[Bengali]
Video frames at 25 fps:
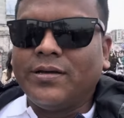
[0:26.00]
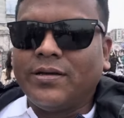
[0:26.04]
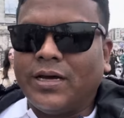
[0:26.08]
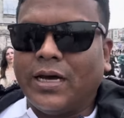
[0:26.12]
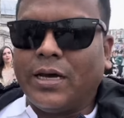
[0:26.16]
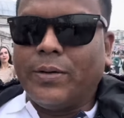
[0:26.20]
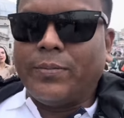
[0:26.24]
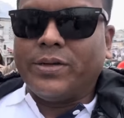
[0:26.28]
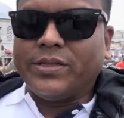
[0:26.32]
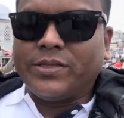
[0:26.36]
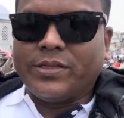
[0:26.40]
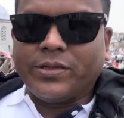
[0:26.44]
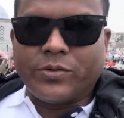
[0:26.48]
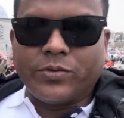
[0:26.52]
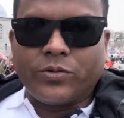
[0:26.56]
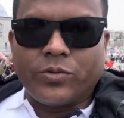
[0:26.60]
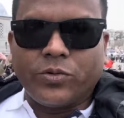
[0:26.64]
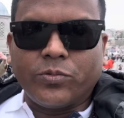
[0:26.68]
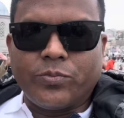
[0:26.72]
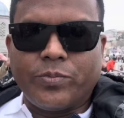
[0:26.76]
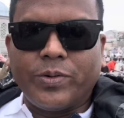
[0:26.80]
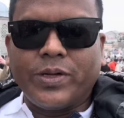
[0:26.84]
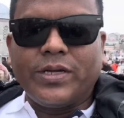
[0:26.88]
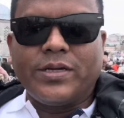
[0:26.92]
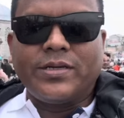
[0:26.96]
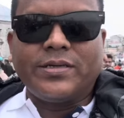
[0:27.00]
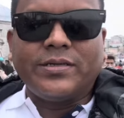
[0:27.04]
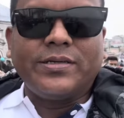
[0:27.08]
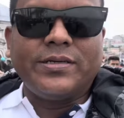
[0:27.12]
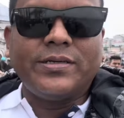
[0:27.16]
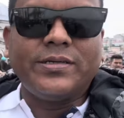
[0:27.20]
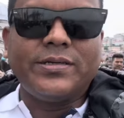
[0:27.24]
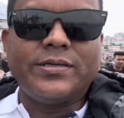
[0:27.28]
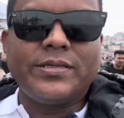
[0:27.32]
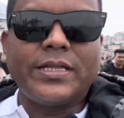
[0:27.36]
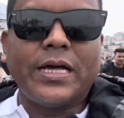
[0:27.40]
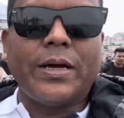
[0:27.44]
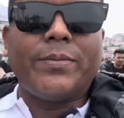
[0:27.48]
আমাদের গ্রুপে
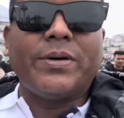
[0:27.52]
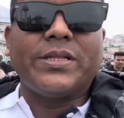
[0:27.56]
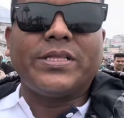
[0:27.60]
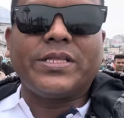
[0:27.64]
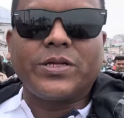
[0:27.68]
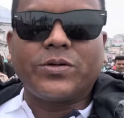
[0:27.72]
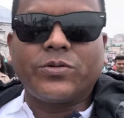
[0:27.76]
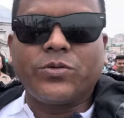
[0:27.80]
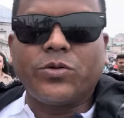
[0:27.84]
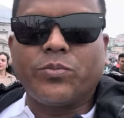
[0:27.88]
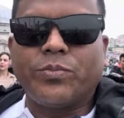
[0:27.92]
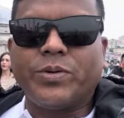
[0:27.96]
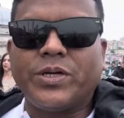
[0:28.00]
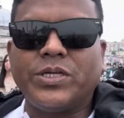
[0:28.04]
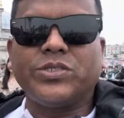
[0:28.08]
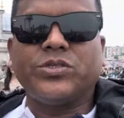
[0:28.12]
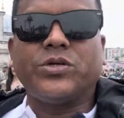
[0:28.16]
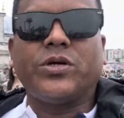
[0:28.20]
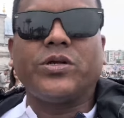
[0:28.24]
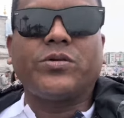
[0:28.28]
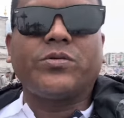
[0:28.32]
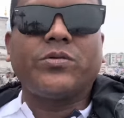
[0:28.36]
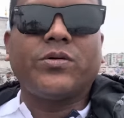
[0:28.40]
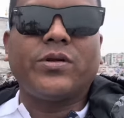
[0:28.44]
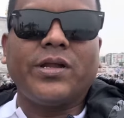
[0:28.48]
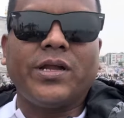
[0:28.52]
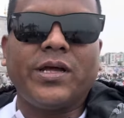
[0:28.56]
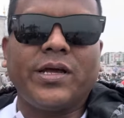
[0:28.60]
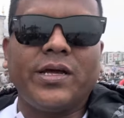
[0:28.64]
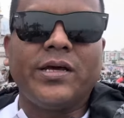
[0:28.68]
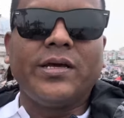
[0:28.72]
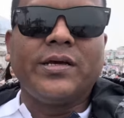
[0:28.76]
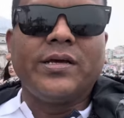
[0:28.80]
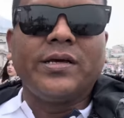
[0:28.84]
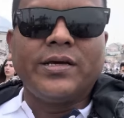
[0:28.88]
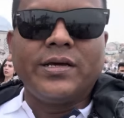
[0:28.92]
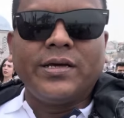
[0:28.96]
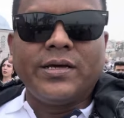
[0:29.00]
আমাদের গ্রুপে জয়েন করলে
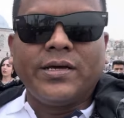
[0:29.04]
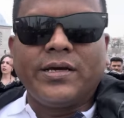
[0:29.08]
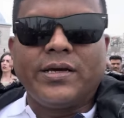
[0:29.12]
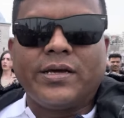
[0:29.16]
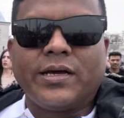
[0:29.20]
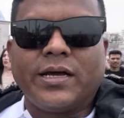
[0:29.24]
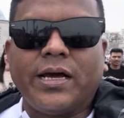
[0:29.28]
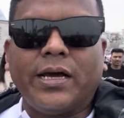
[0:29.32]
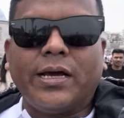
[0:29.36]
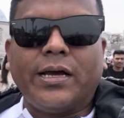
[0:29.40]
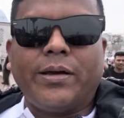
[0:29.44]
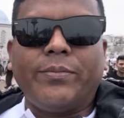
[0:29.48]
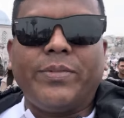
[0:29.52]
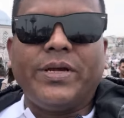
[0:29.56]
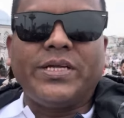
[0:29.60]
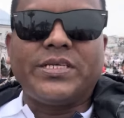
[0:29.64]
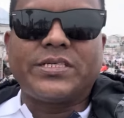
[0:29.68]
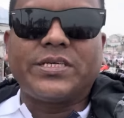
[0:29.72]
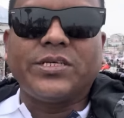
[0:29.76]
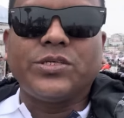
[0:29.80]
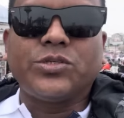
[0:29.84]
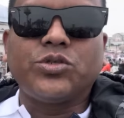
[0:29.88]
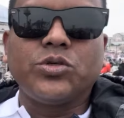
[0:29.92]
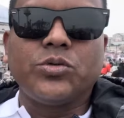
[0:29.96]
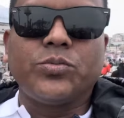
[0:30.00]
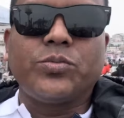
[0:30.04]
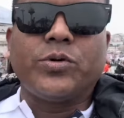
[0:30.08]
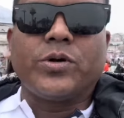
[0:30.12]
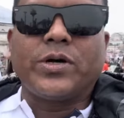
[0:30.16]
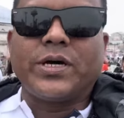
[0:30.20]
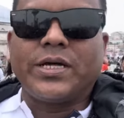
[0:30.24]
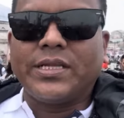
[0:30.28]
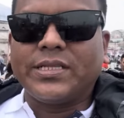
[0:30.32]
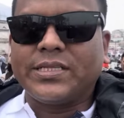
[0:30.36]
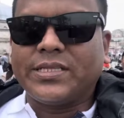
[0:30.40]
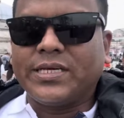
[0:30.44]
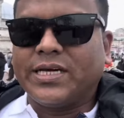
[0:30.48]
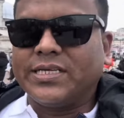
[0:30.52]
বেশ কিছু
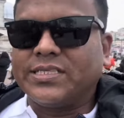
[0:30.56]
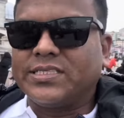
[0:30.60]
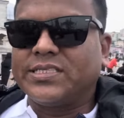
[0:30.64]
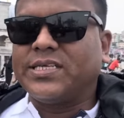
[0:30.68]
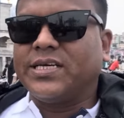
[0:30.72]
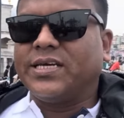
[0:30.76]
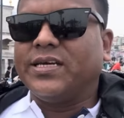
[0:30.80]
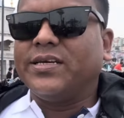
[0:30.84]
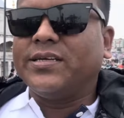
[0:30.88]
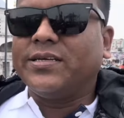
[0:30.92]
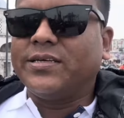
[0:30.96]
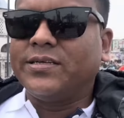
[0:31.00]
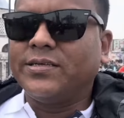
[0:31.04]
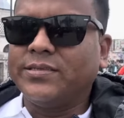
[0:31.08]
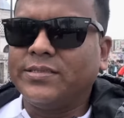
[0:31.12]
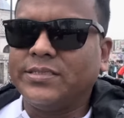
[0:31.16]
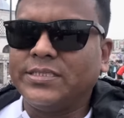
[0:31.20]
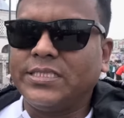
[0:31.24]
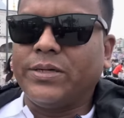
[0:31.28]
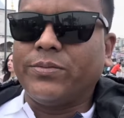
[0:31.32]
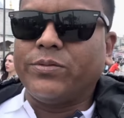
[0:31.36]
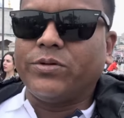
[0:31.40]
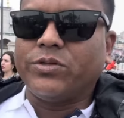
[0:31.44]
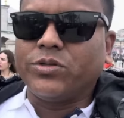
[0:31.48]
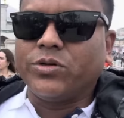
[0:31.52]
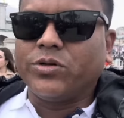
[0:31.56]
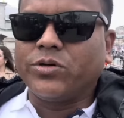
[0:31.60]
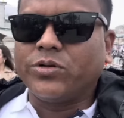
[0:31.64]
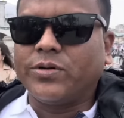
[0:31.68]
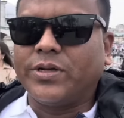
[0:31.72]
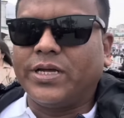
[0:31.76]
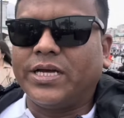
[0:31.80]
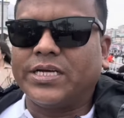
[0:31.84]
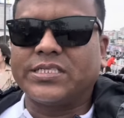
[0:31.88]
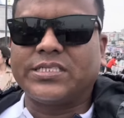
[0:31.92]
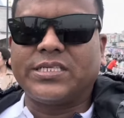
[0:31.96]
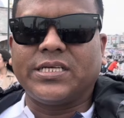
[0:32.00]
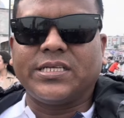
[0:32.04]
উপকারিতা আছে যেমন ধরুন
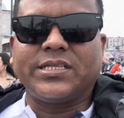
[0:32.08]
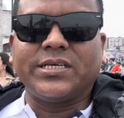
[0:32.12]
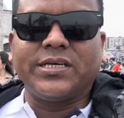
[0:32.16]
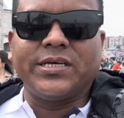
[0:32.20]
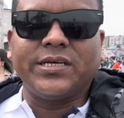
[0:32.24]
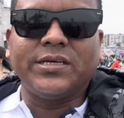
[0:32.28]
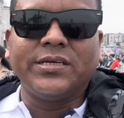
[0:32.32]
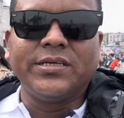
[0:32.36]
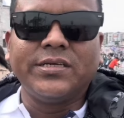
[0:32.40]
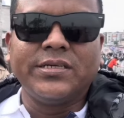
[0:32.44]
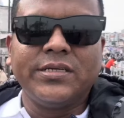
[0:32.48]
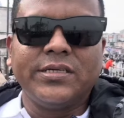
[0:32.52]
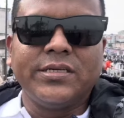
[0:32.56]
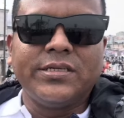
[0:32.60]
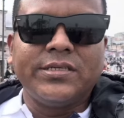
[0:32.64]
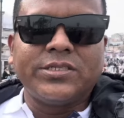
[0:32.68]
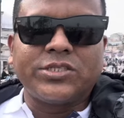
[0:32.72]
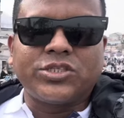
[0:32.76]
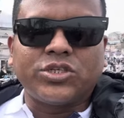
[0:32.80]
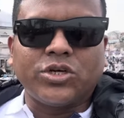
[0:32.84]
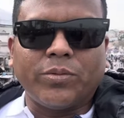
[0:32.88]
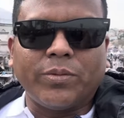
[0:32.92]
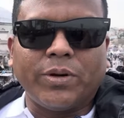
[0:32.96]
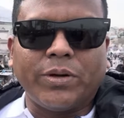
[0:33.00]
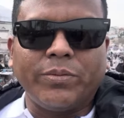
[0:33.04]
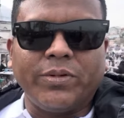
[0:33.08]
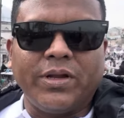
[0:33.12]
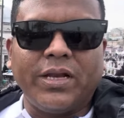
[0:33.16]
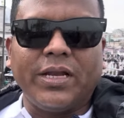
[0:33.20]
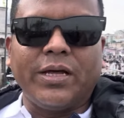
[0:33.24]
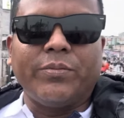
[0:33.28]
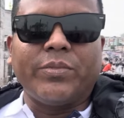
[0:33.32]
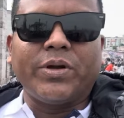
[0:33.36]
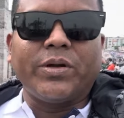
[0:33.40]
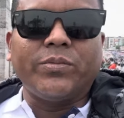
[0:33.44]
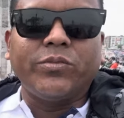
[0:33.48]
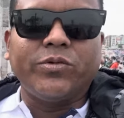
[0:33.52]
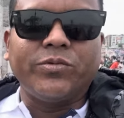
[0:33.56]
একসাথে সবাই মিলে
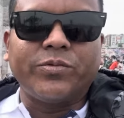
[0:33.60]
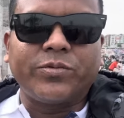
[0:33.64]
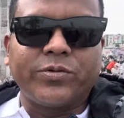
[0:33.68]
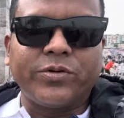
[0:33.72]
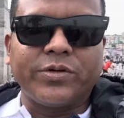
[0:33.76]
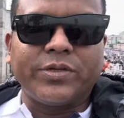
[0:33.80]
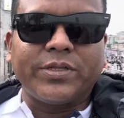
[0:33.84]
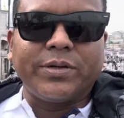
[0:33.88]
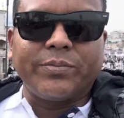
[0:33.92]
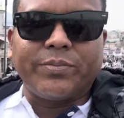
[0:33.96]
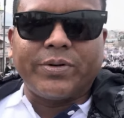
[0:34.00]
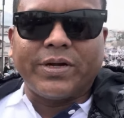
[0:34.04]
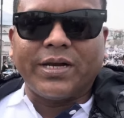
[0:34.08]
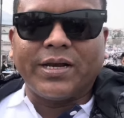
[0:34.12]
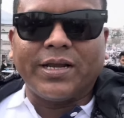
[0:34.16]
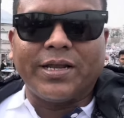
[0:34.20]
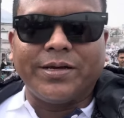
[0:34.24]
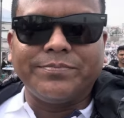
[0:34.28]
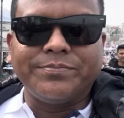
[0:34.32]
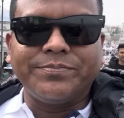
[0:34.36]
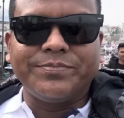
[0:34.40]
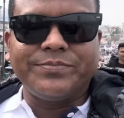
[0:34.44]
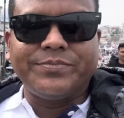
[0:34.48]
আমরা মুভ করতে পারলাম